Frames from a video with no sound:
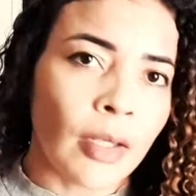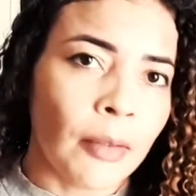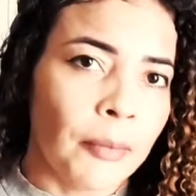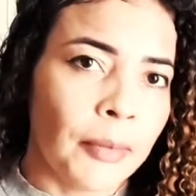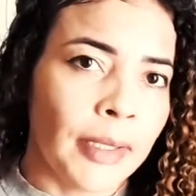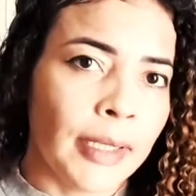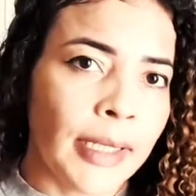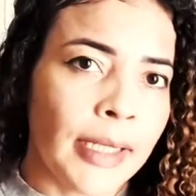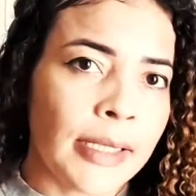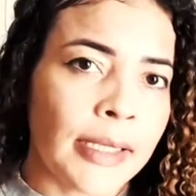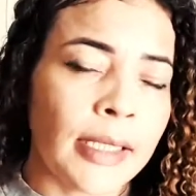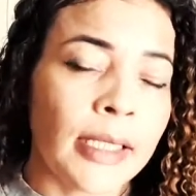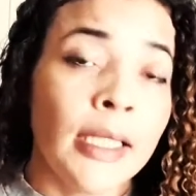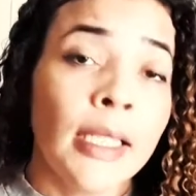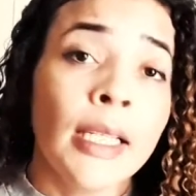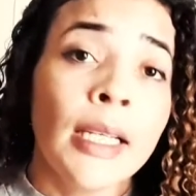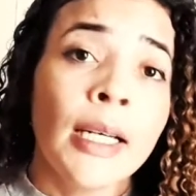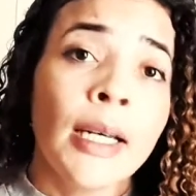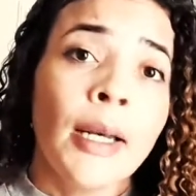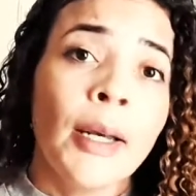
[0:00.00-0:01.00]
Beleza?
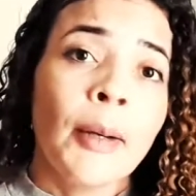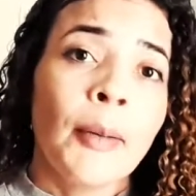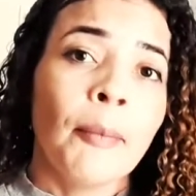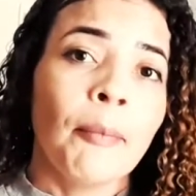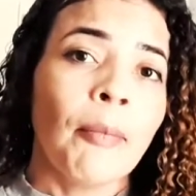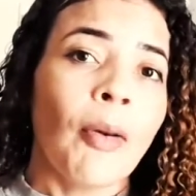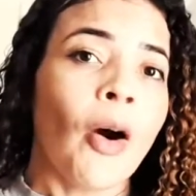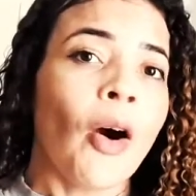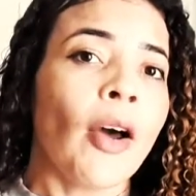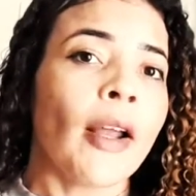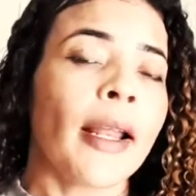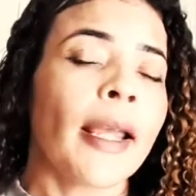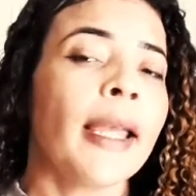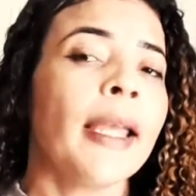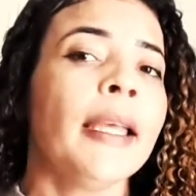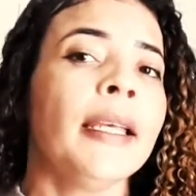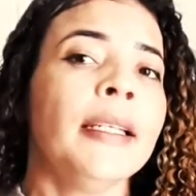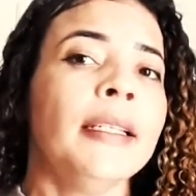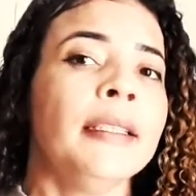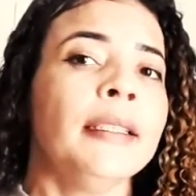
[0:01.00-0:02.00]

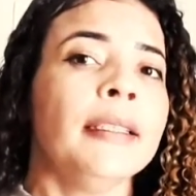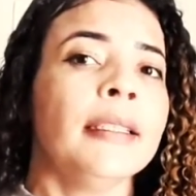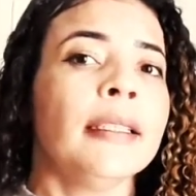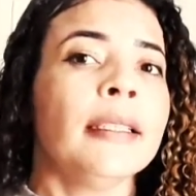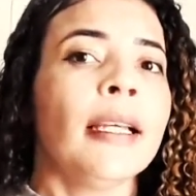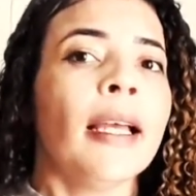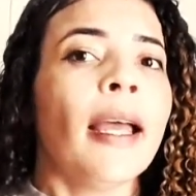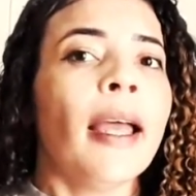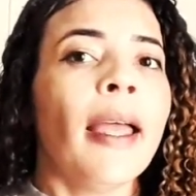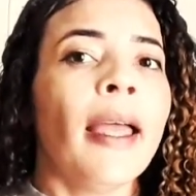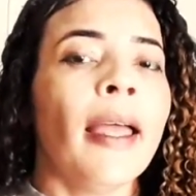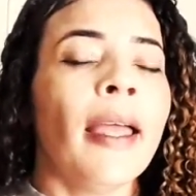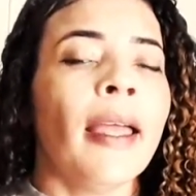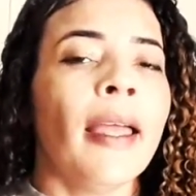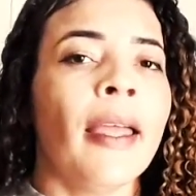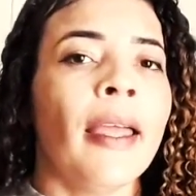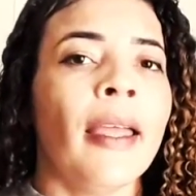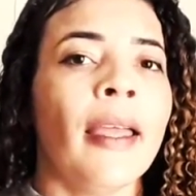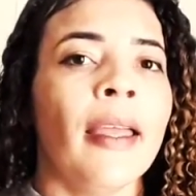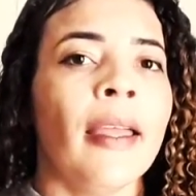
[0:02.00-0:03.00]
Porém,
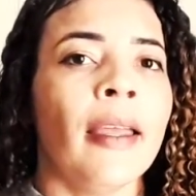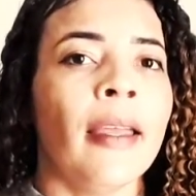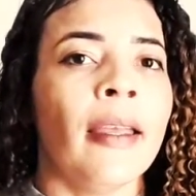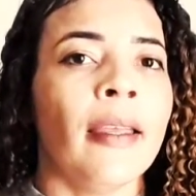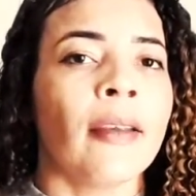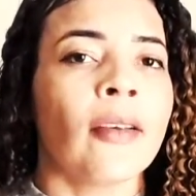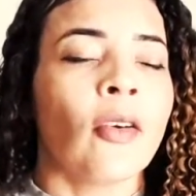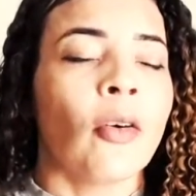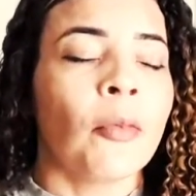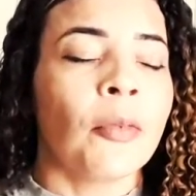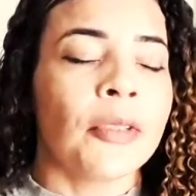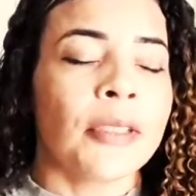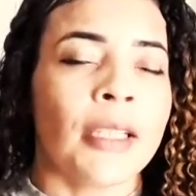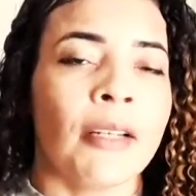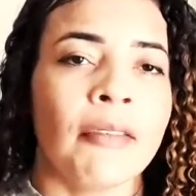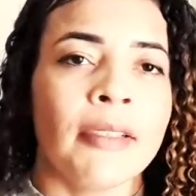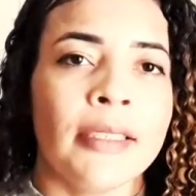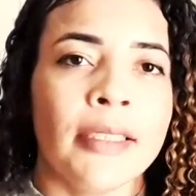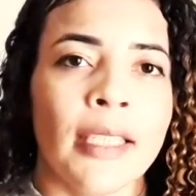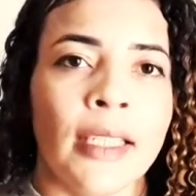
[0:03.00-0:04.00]
é, como eu
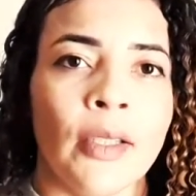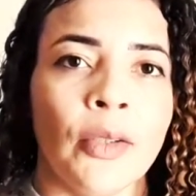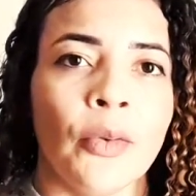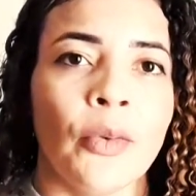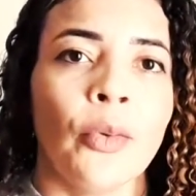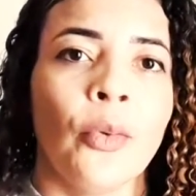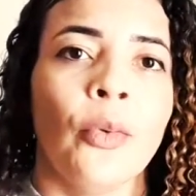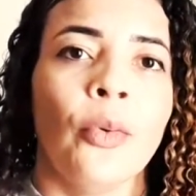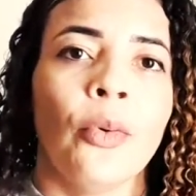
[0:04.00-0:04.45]
estava dizendo,